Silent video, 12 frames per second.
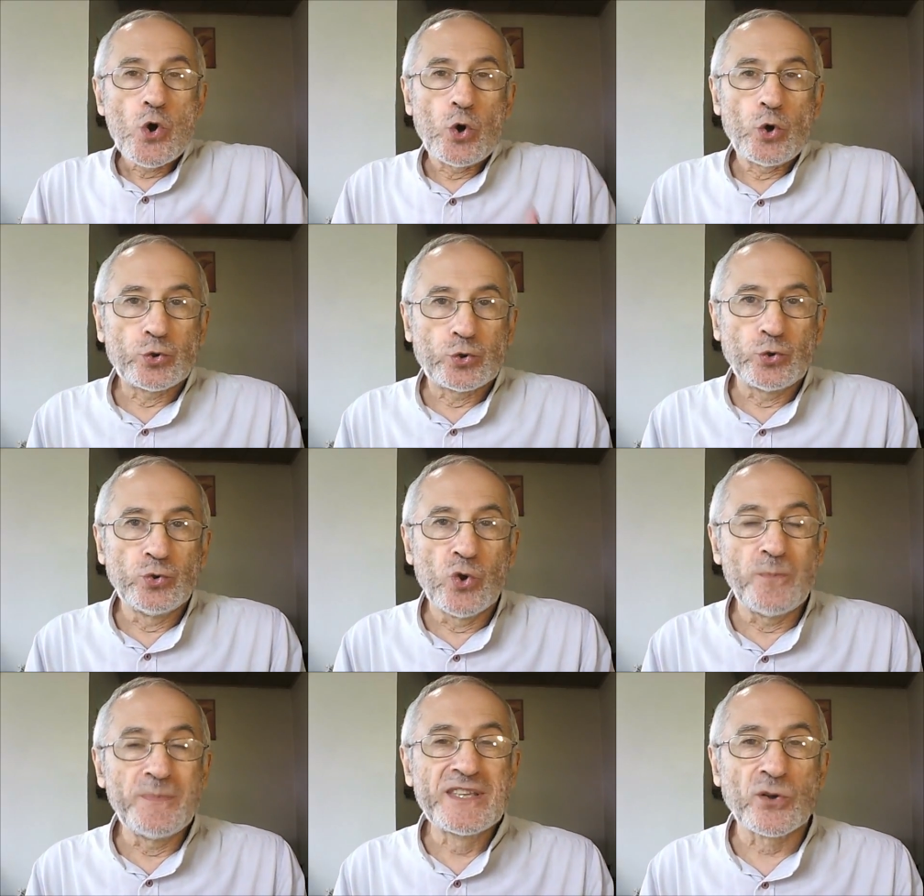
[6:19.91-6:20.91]
euh,
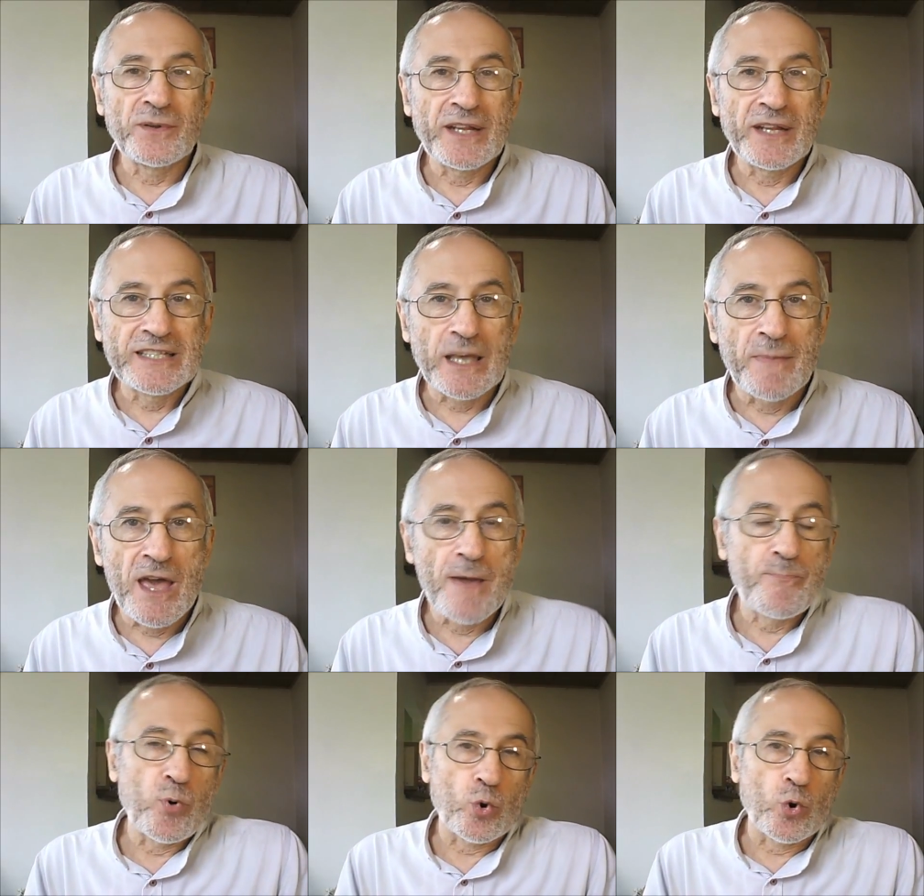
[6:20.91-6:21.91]
d'une mise en examen
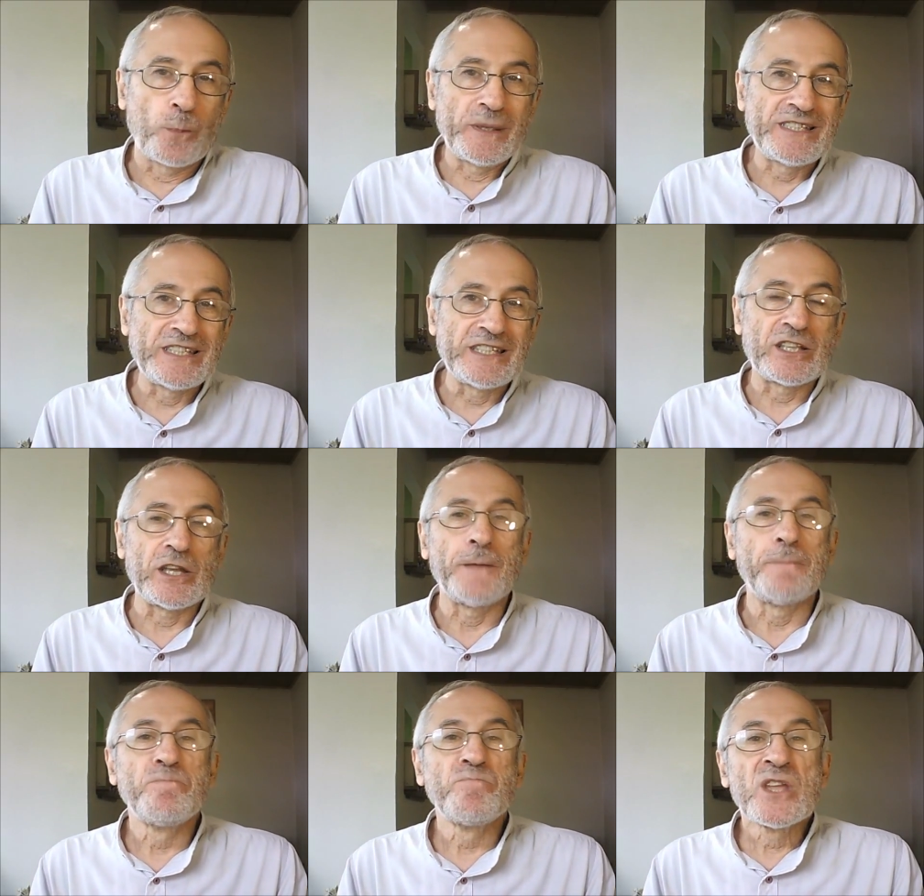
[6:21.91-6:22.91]
pour complicité